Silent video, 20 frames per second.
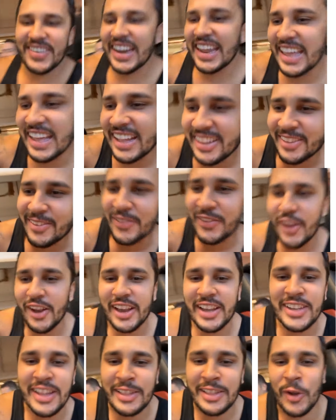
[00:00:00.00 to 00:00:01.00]
preto, pior
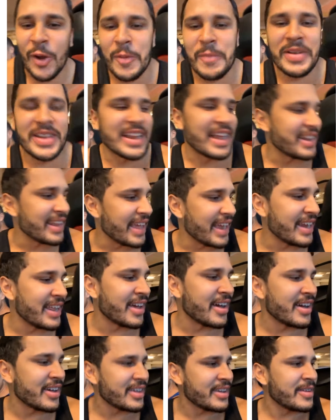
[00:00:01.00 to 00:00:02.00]
que a gente combina nele,
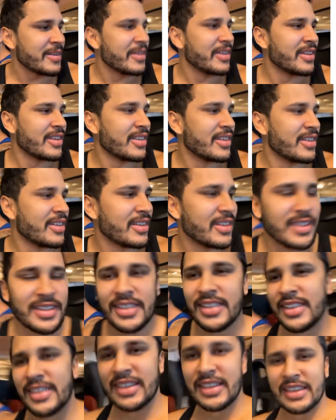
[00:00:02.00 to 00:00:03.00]
olha.
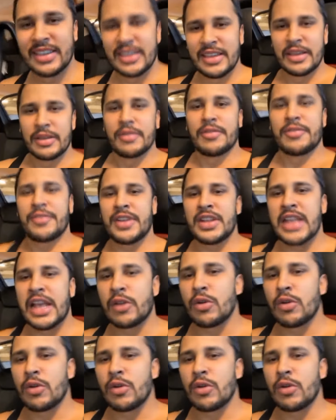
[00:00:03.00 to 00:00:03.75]
Bonito. Né? Vida é